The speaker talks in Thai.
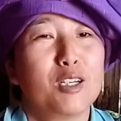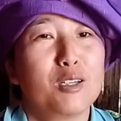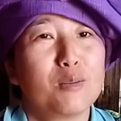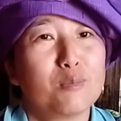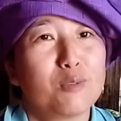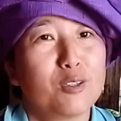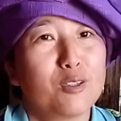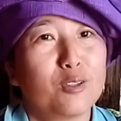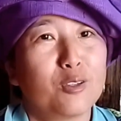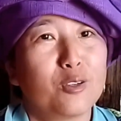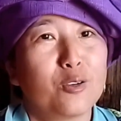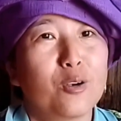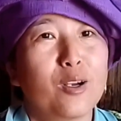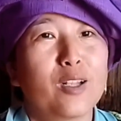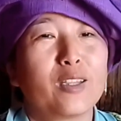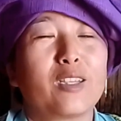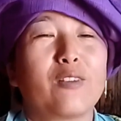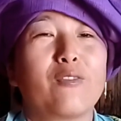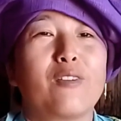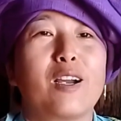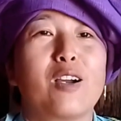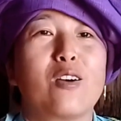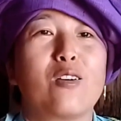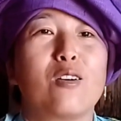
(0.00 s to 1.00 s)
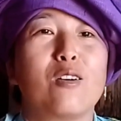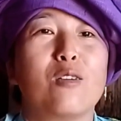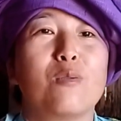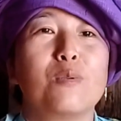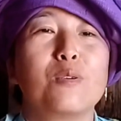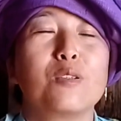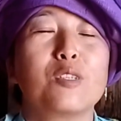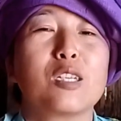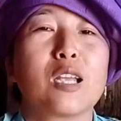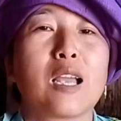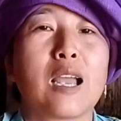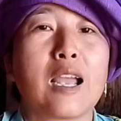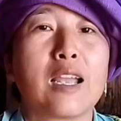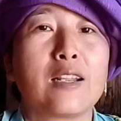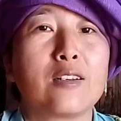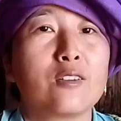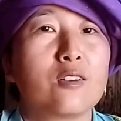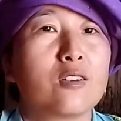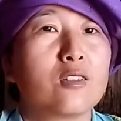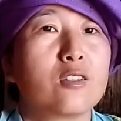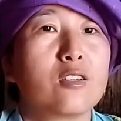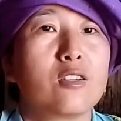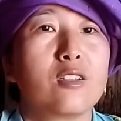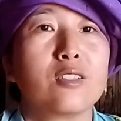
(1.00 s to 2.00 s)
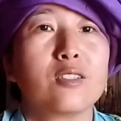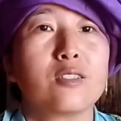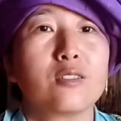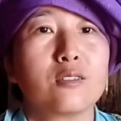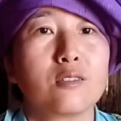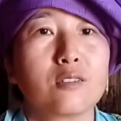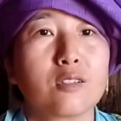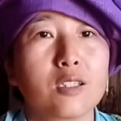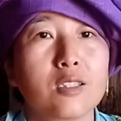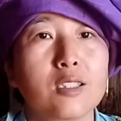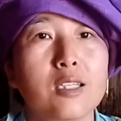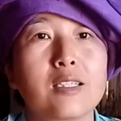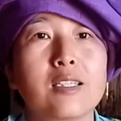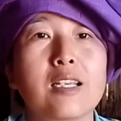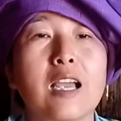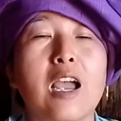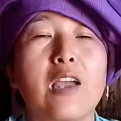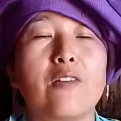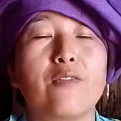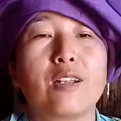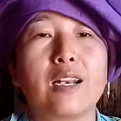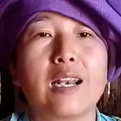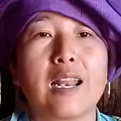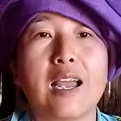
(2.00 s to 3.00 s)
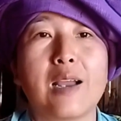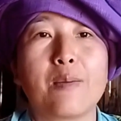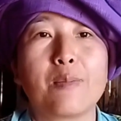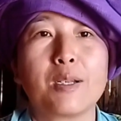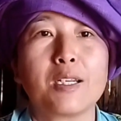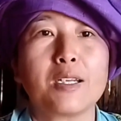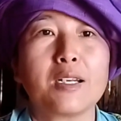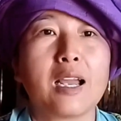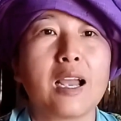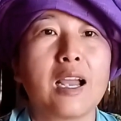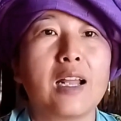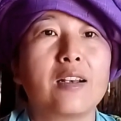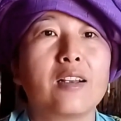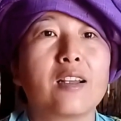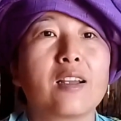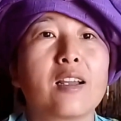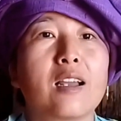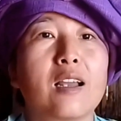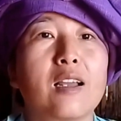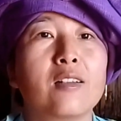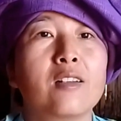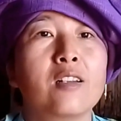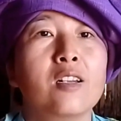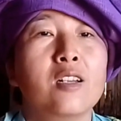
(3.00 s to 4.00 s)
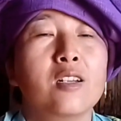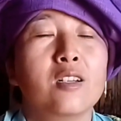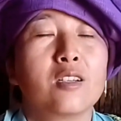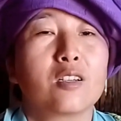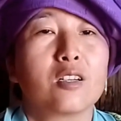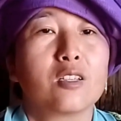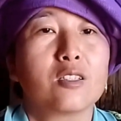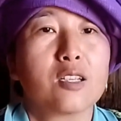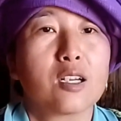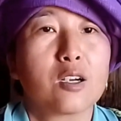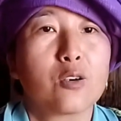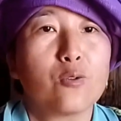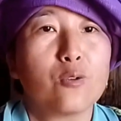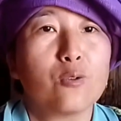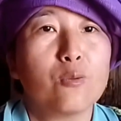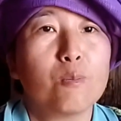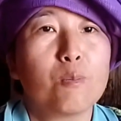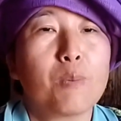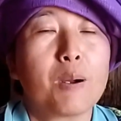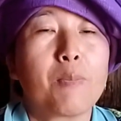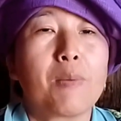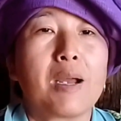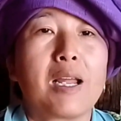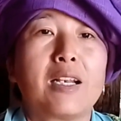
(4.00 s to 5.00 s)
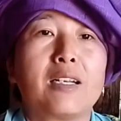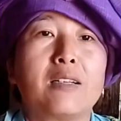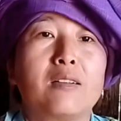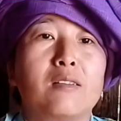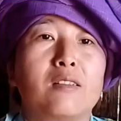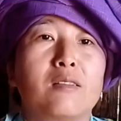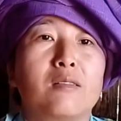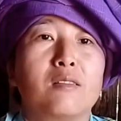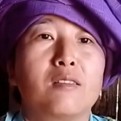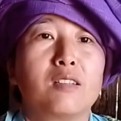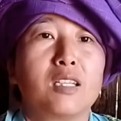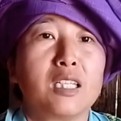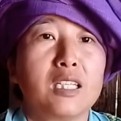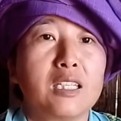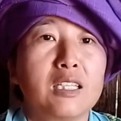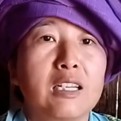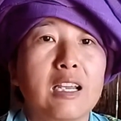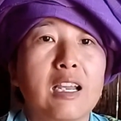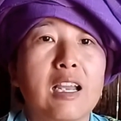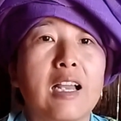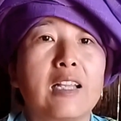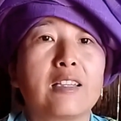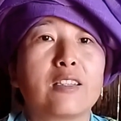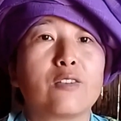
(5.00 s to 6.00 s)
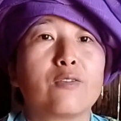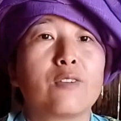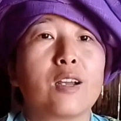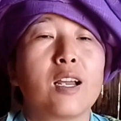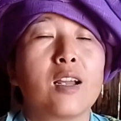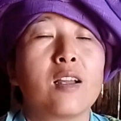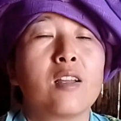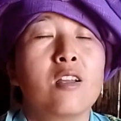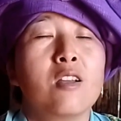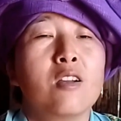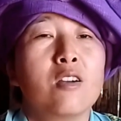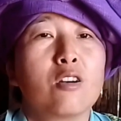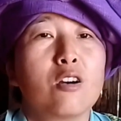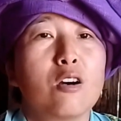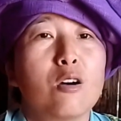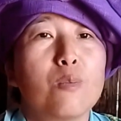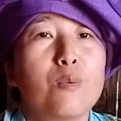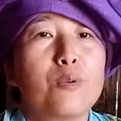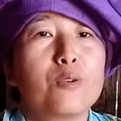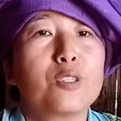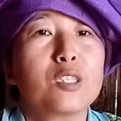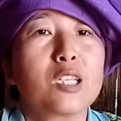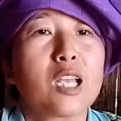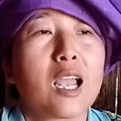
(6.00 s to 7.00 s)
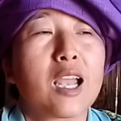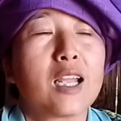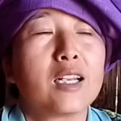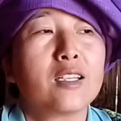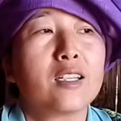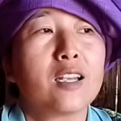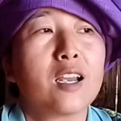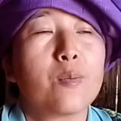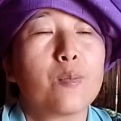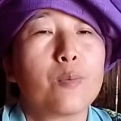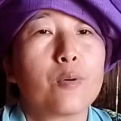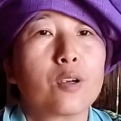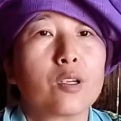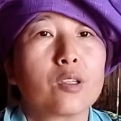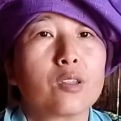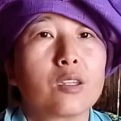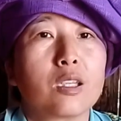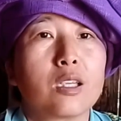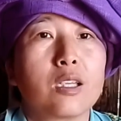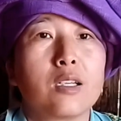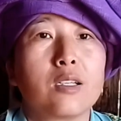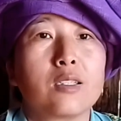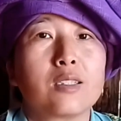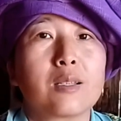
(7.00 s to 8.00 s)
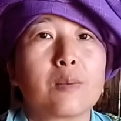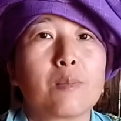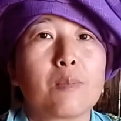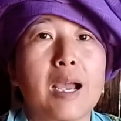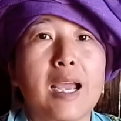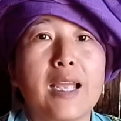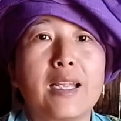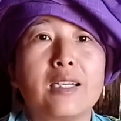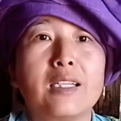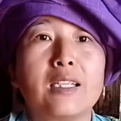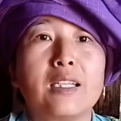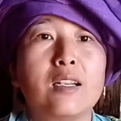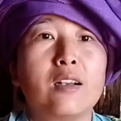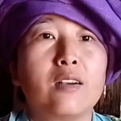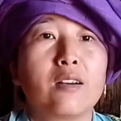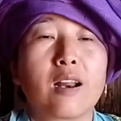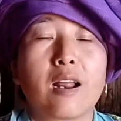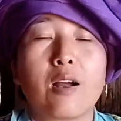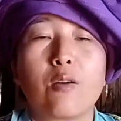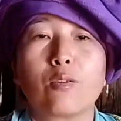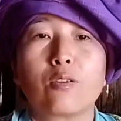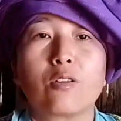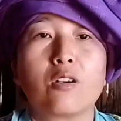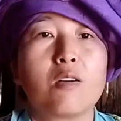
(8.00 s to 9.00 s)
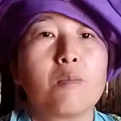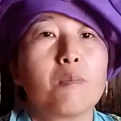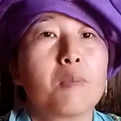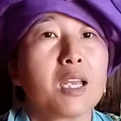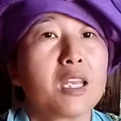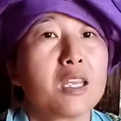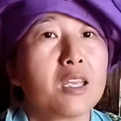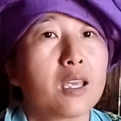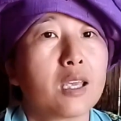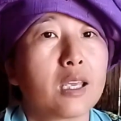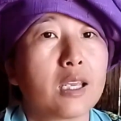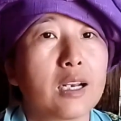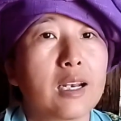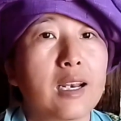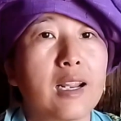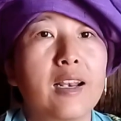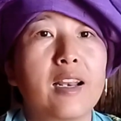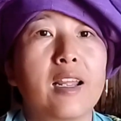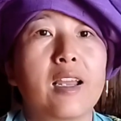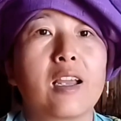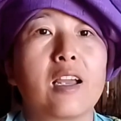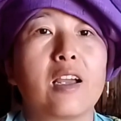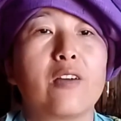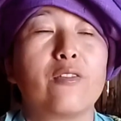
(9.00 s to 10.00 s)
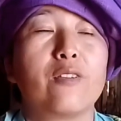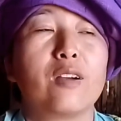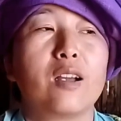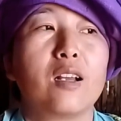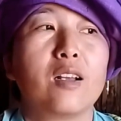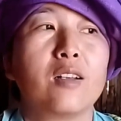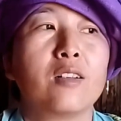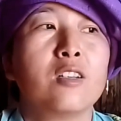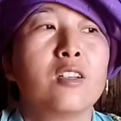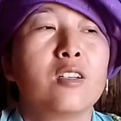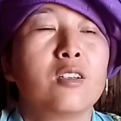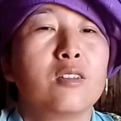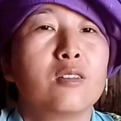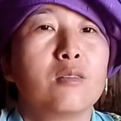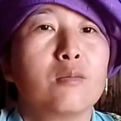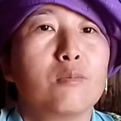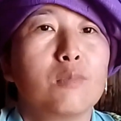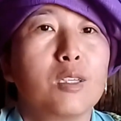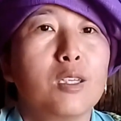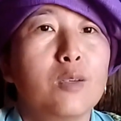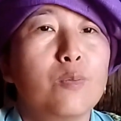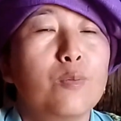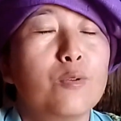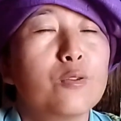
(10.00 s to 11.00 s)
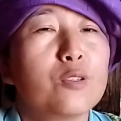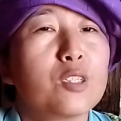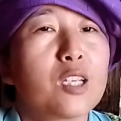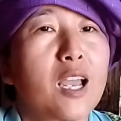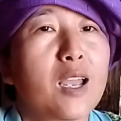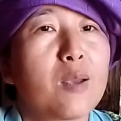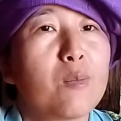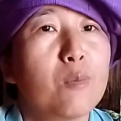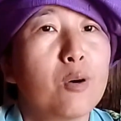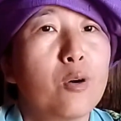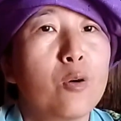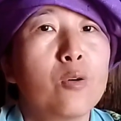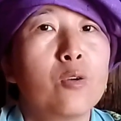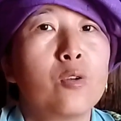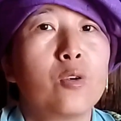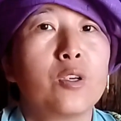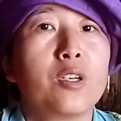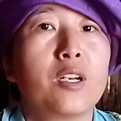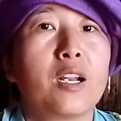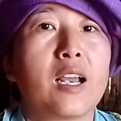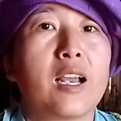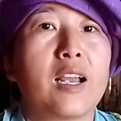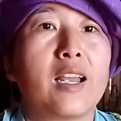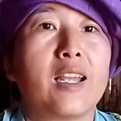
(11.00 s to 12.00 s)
มือมือด้วย แต่ว่าของผู้ชายเนาะก็ซึ่งก็จะใช้เวลาไม่นานนะคะ ก็จะคุมประมาณนี้นะคะ แต่ว่าของผู้ชายเนี่ย ปกติสมัยนี้เราก็ไม่เห็นแล้วนะคะว่ามีผู้ชายโม้งคน